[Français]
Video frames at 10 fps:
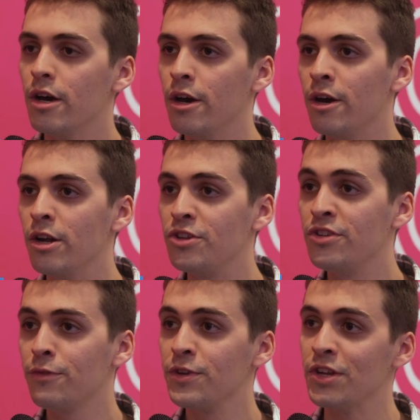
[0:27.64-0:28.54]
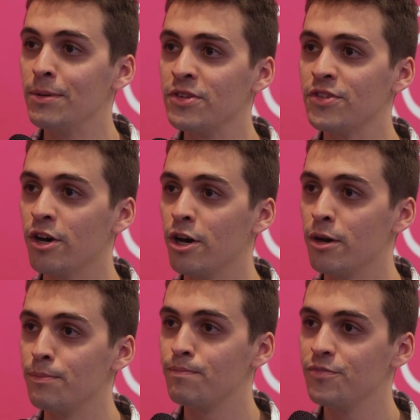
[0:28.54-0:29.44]
euh, L'idée, en fait, à la base, c'est
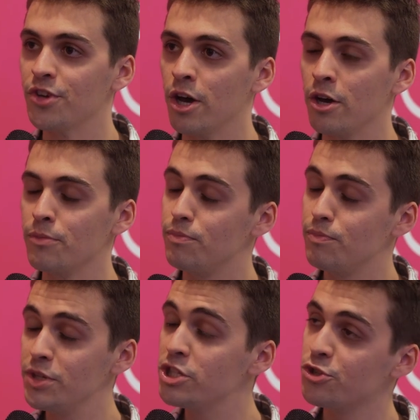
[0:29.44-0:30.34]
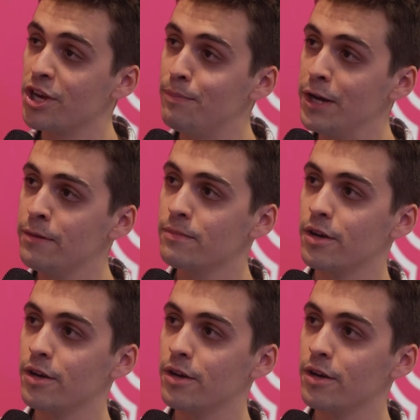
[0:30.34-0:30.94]
un, pitch de gameplay.